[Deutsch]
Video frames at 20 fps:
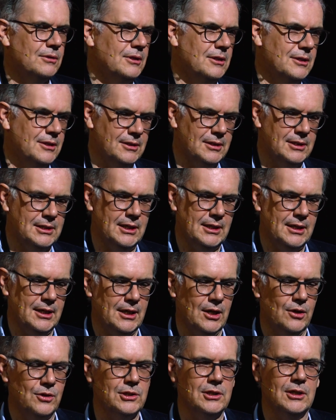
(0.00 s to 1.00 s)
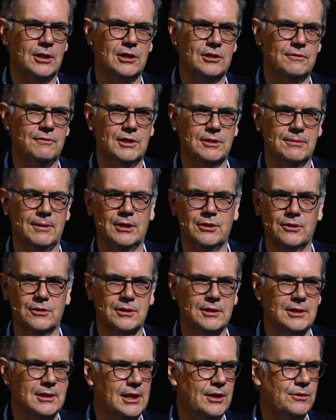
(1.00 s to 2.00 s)
äh, sieht genauso aus wie
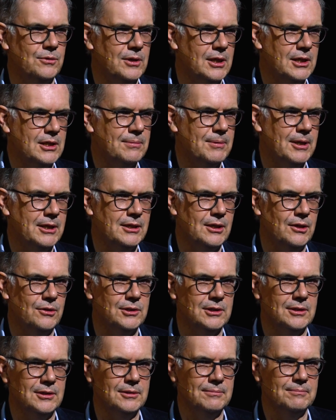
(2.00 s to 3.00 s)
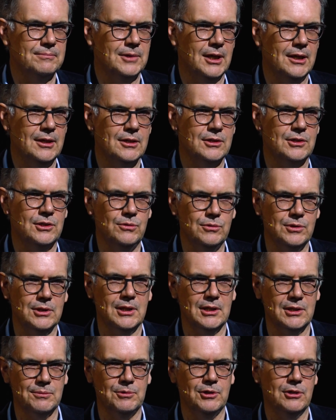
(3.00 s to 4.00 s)
2010 oder 2000. Ja, das User
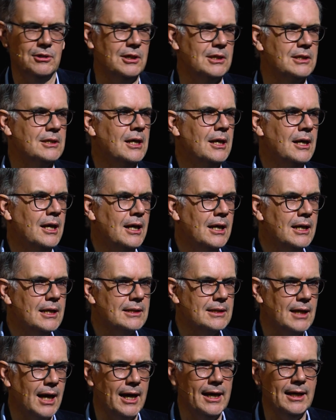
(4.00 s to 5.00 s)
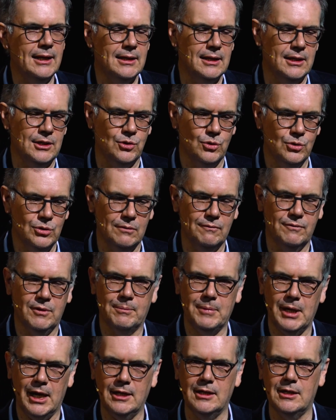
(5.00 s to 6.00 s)
Experience ist eigentlich
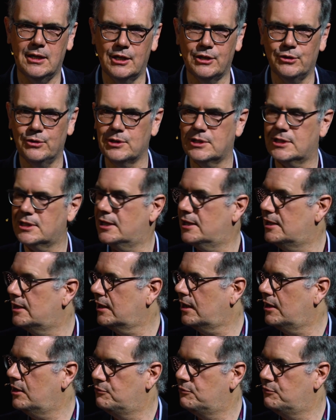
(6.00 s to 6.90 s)
irgendwann bei Ende der 90er Jahre